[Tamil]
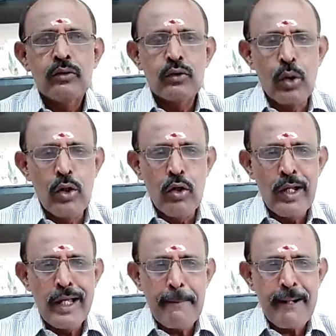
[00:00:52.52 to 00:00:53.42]

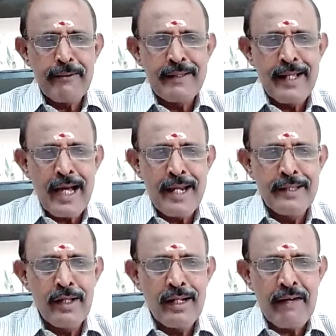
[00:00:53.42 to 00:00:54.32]
தொழுநோய் ஏற்படுவதை
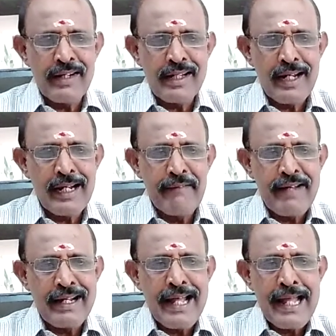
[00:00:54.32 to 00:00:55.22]
அறிந்து நவக்கிரகங்களை
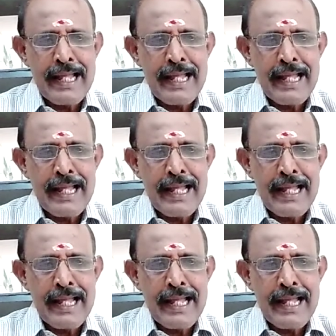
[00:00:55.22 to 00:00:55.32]
வேண்ட